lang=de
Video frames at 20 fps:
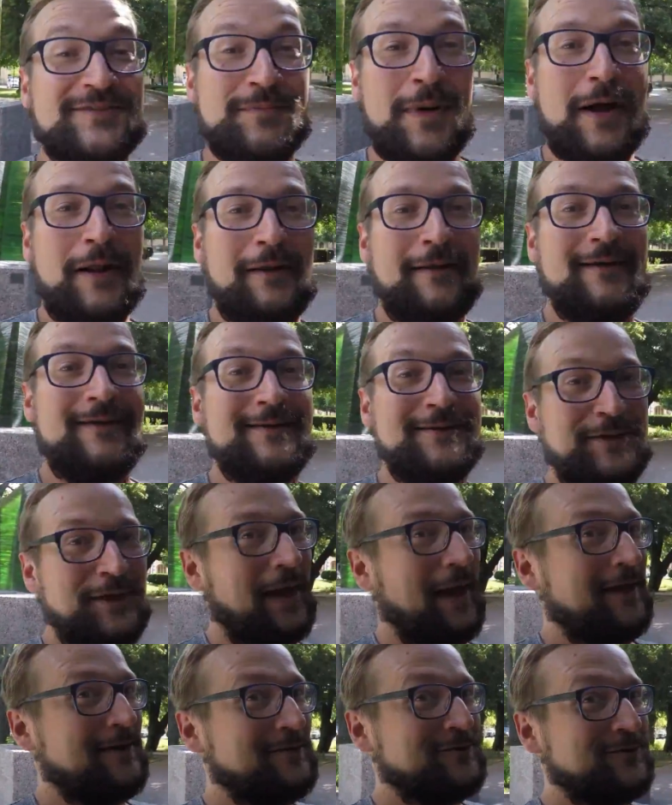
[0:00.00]
mal
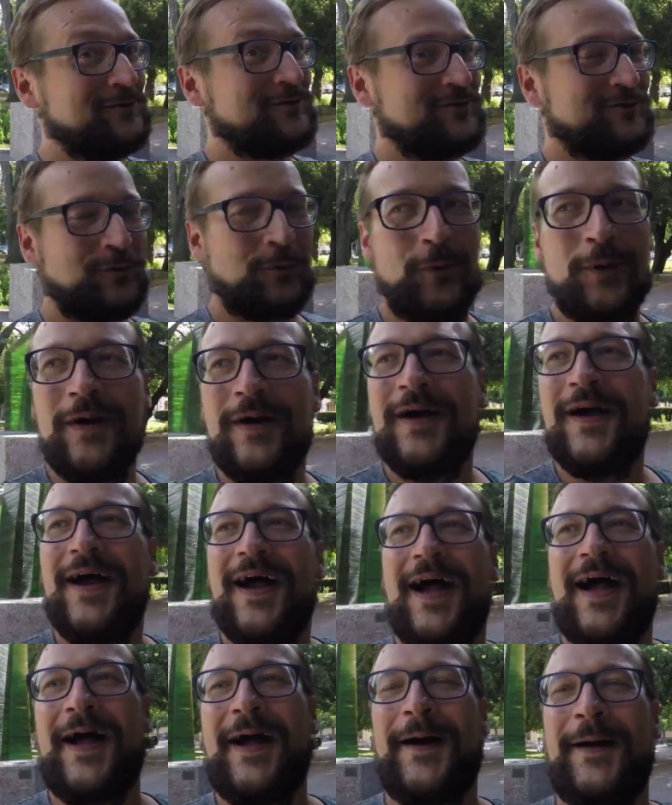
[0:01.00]
direkt so.
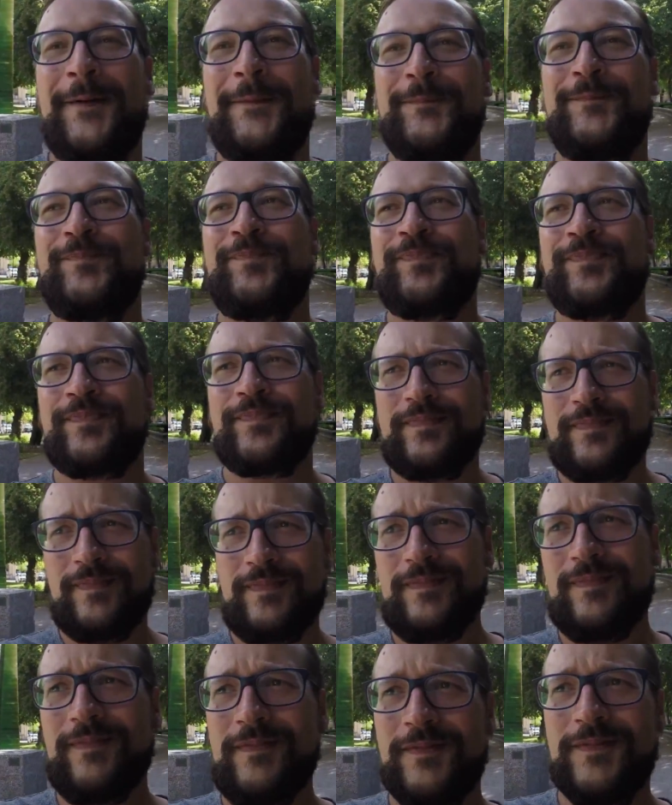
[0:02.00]
Ähm,
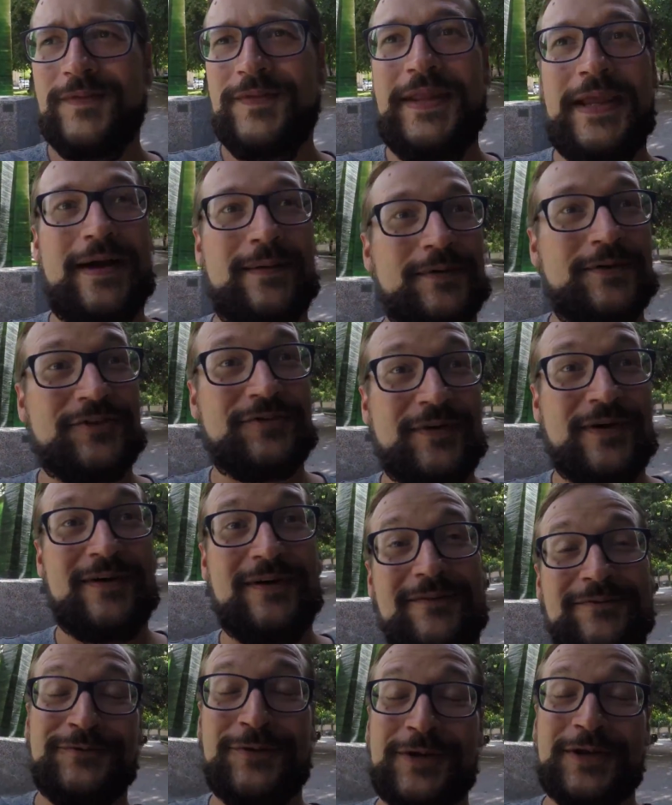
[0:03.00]
nee, aber es war
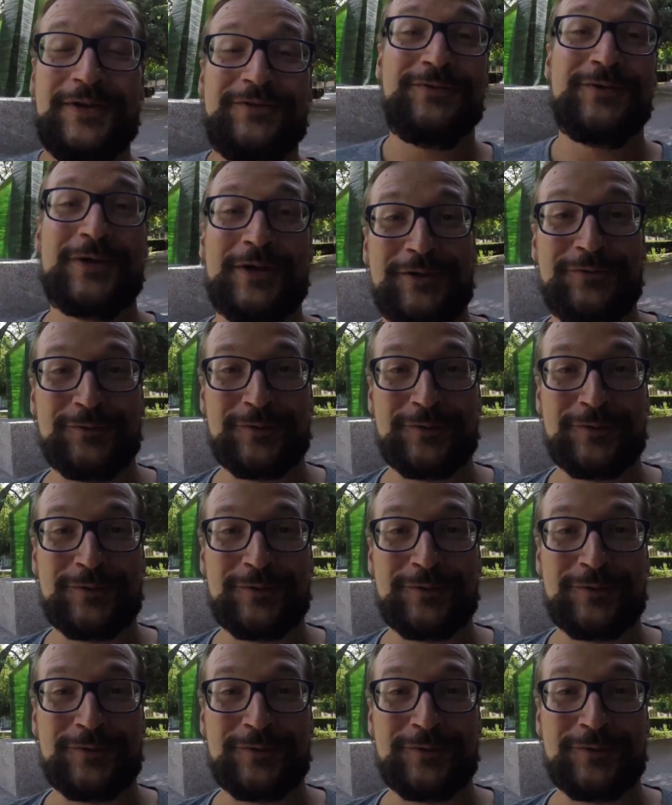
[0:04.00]
wirklich, wirklich